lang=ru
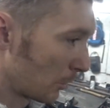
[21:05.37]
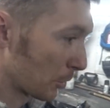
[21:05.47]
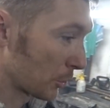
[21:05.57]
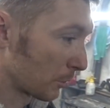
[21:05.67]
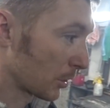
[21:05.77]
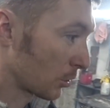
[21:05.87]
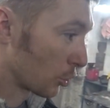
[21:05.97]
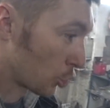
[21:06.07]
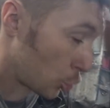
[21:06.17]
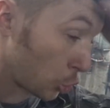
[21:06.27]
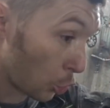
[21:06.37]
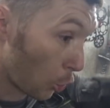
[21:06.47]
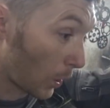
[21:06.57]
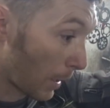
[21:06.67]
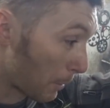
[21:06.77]
Потом такой,
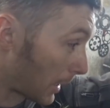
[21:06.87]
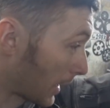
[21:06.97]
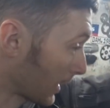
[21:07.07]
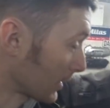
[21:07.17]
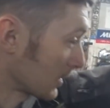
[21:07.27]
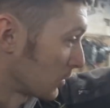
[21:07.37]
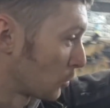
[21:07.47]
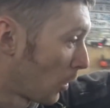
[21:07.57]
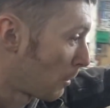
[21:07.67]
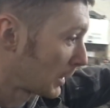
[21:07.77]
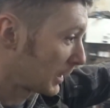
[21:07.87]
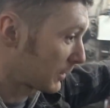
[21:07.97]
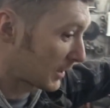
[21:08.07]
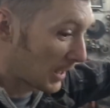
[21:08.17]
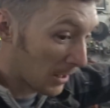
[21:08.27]
сука, блядь, ебаный
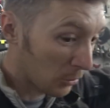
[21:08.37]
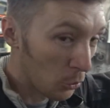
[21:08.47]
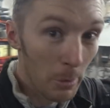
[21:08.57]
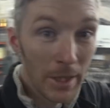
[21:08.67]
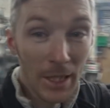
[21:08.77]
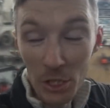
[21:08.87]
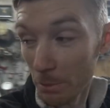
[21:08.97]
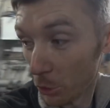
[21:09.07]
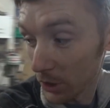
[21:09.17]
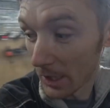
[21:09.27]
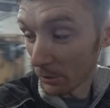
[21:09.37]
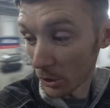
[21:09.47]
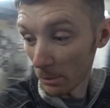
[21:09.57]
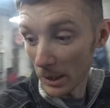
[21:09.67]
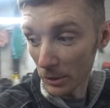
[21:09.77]
в сраку, у меня же
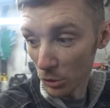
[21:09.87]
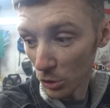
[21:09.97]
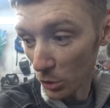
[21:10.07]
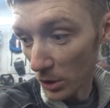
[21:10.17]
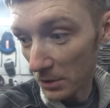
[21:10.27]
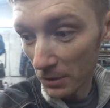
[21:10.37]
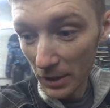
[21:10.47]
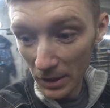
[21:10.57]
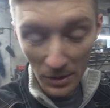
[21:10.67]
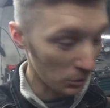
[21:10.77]
пусковое, блядь, устройство есть,